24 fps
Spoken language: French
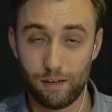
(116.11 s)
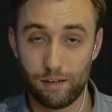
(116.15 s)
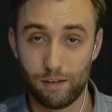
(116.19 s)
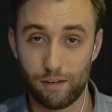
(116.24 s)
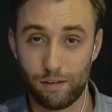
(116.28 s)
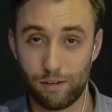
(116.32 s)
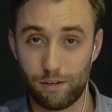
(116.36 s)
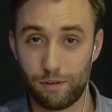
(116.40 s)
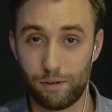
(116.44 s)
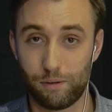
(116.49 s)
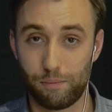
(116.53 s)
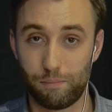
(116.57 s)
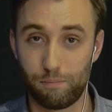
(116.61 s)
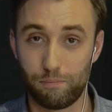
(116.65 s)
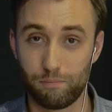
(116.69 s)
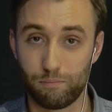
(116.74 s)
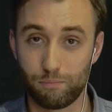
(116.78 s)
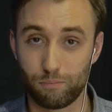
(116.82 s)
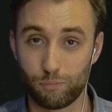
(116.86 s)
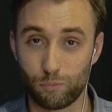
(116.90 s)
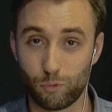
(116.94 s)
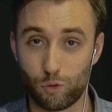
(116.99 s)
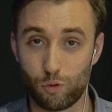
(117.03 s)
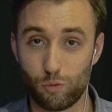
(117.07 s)

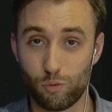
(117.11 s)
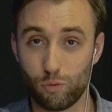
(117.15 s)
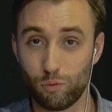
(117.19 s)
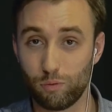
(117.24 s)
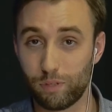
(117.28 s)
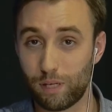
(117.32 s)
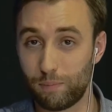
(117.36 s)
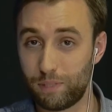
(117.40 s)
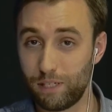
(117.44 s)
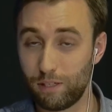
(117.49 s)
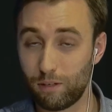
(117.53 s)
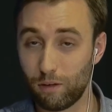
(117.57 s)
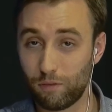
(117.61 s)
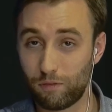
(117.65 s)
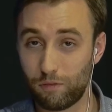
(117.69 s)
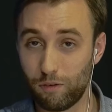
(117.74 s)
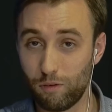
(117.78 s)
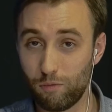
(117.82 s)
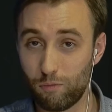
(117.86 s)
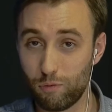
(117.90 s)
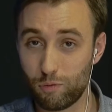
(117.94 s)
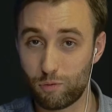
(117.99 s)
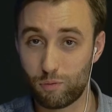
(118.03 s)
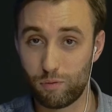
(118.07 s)
Euh, du nom d'un petit
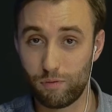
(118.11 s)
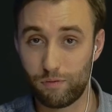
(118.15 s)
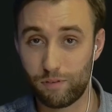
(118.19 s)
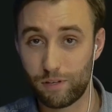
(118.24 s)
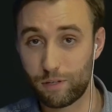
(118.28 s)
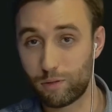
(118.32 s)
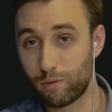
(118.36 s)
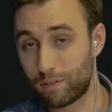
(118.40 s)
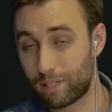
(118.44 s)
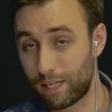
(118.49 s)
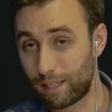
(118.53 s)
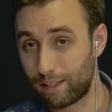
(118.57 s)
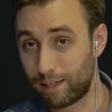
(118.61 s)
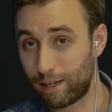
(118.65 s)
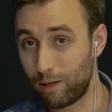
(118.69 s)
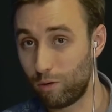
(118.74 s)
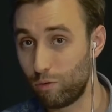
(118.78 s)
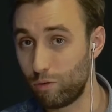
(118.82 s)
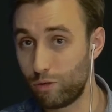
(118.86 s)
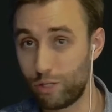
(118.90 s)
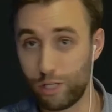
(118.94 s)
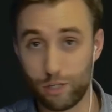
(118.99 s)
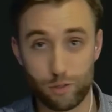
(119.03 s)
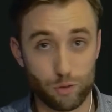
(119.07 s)
enfant que vous suivez sur cette
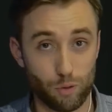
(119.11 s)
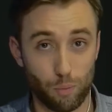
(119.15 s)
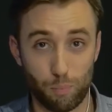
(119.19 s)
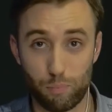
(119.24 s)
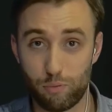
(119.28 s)
trilogie sur